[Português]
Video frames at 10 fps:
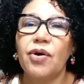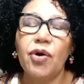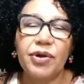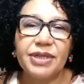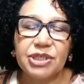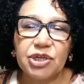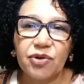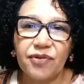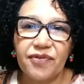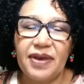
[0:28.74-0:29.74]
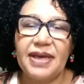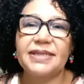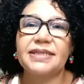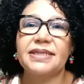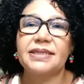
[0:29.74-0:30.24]
rodas de
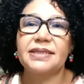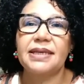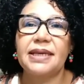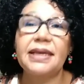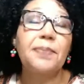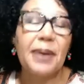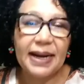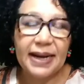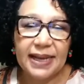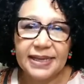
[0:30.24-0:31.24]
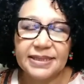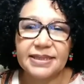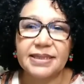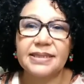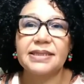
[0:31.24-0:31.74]
conversas e
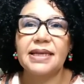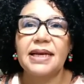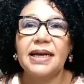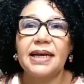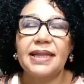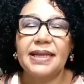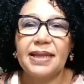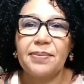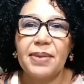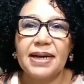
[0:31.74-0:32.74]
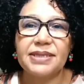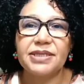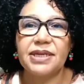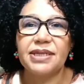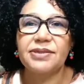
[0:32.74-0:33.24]
palestras na
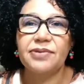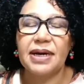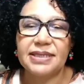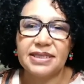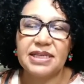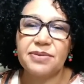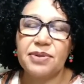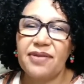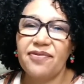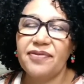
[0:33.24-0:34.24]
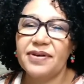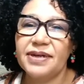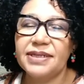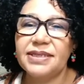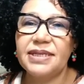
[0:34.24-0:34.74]
temática do racismo na
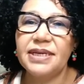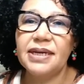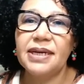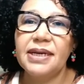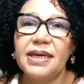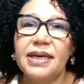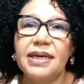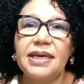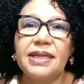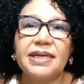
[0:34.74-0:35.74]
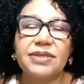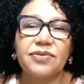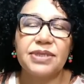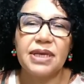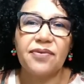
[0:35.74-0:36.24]
infância e das
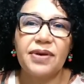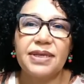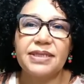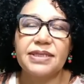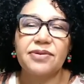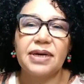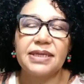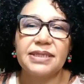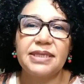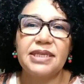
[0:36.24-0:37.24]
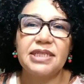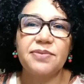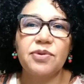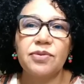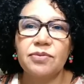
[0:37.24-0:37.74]
consequências do
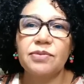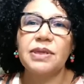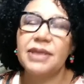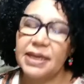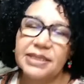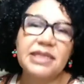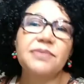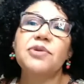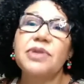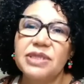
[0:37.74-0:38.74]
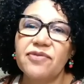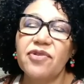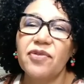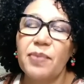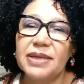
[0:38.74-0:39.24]
racismo, de racismo no
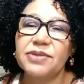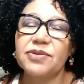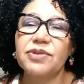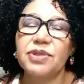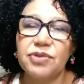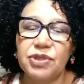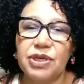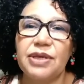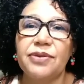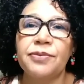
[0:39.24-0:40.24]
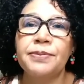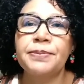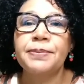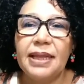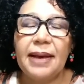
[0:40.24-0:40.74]
desenvolvimento do sujeito.
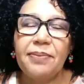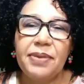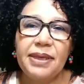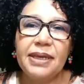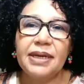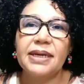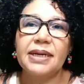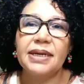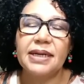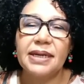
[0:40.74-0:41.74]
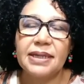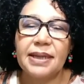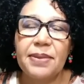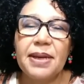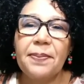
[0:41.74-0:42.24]
É, na minha,
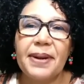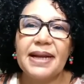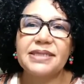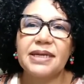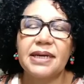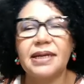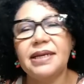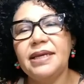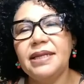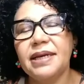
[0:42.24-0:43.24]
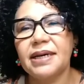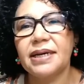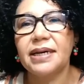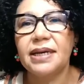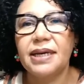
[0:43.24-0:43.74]
na minha prática clínica,